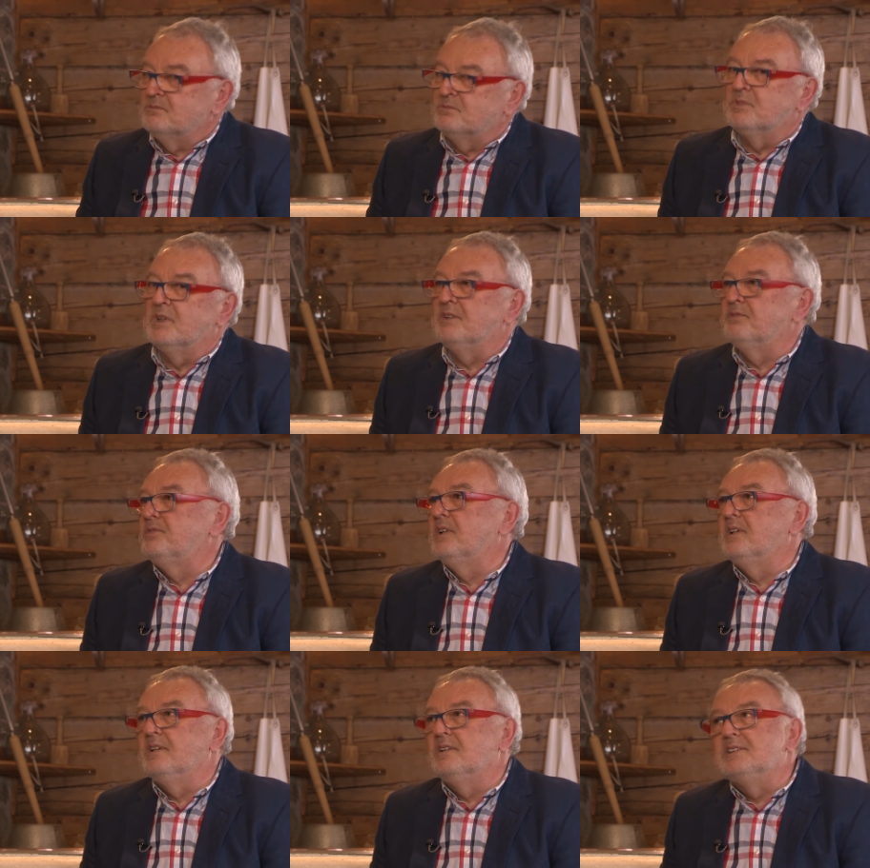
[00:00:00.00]
war
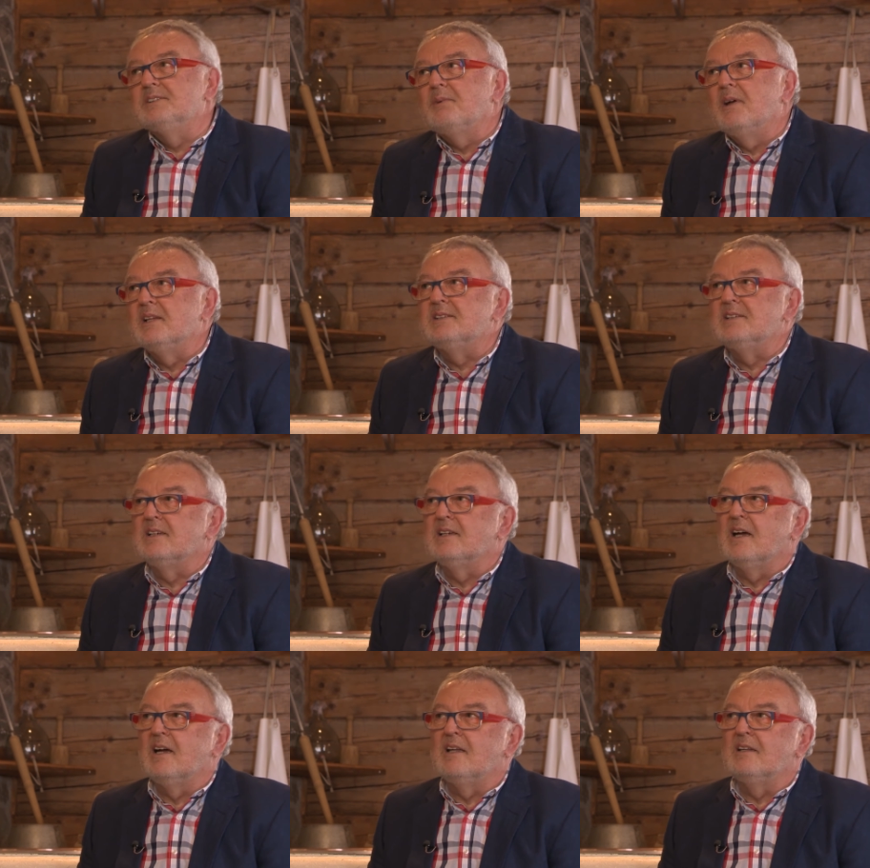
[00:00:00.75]
vor 20
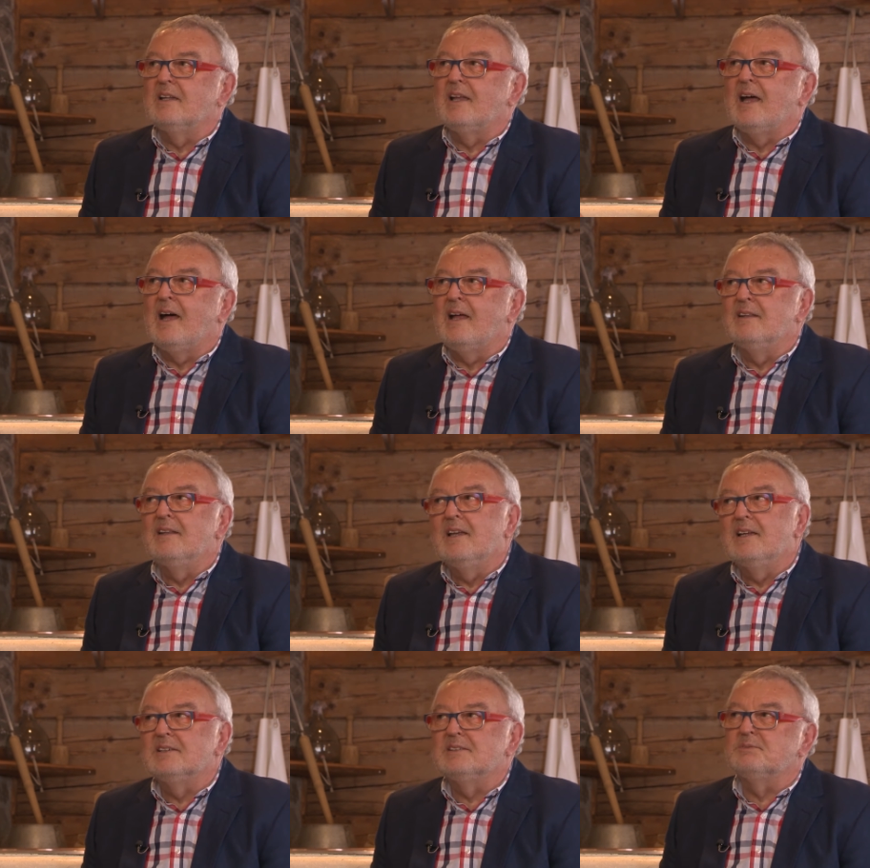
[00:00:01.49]
Jahren
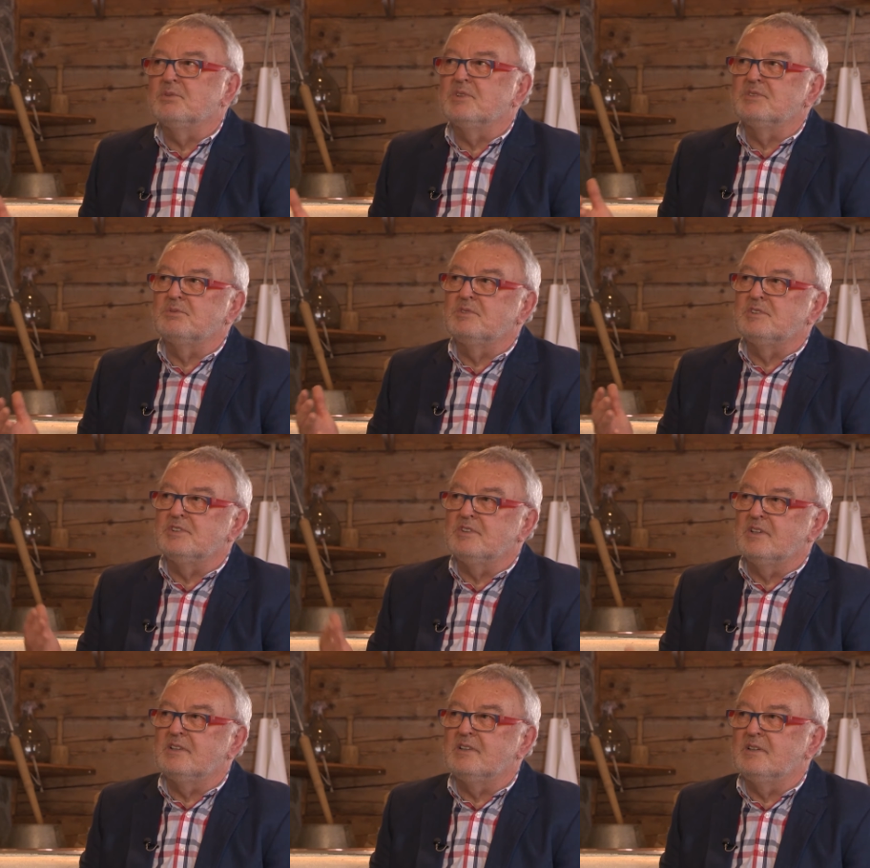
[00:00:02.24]
anders, was
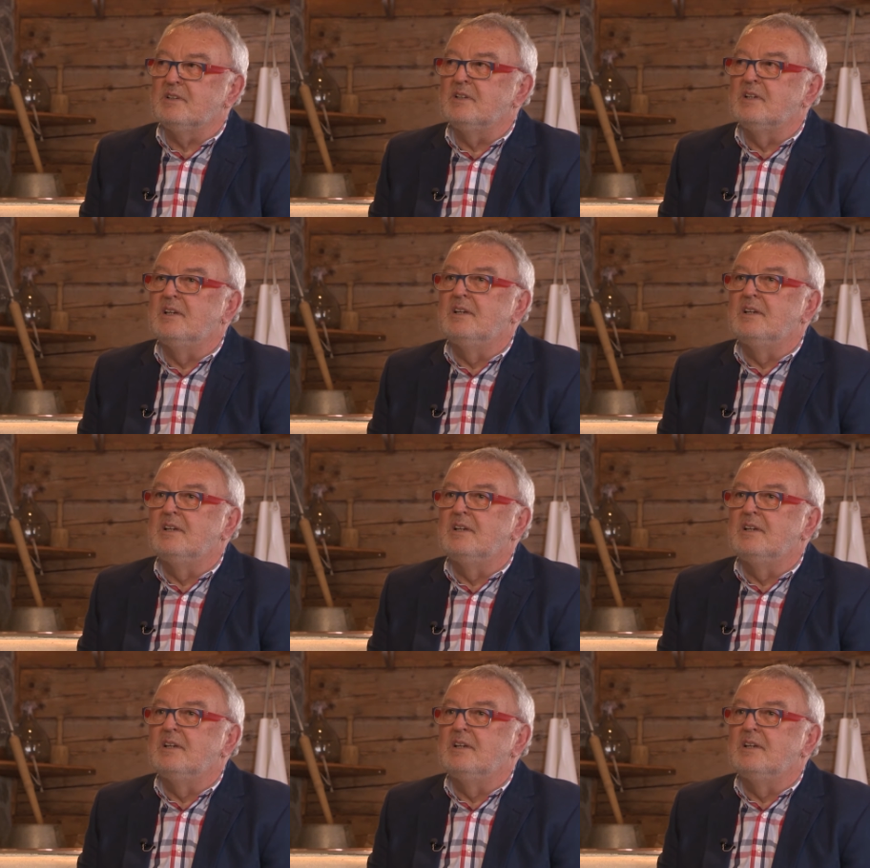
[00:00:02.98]
ist heute